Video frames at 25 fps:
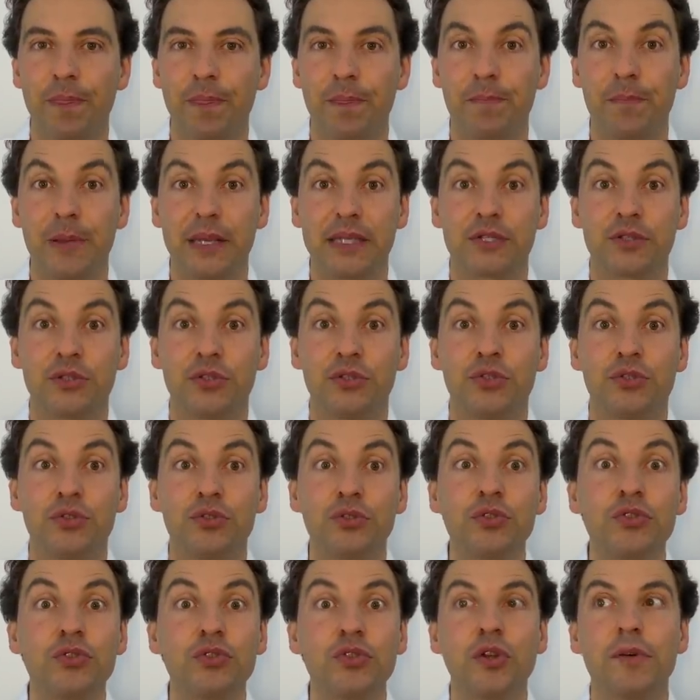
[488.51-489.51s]
Parce que
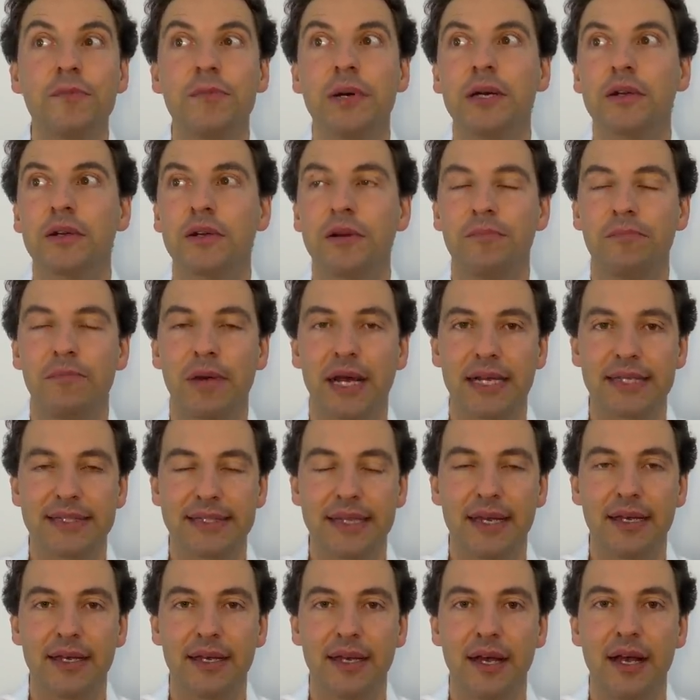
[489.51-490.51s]
justement, comme par
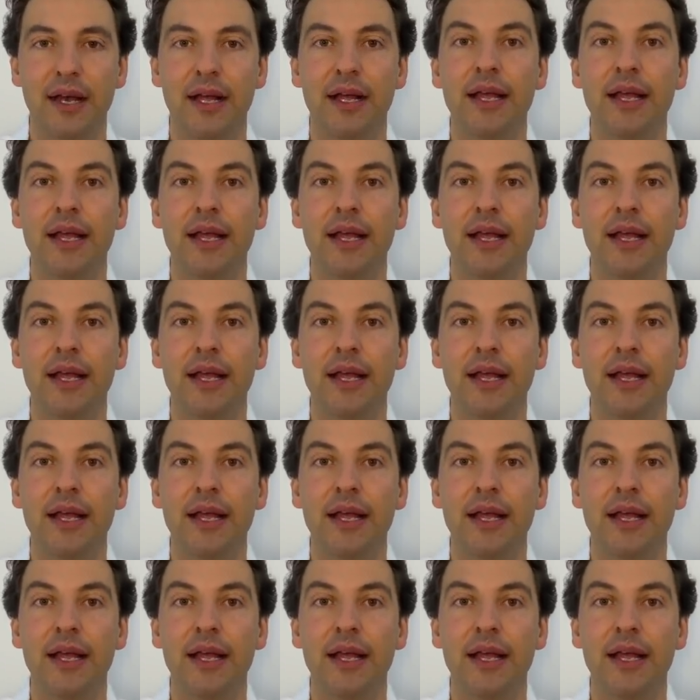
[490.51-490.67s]
hasard,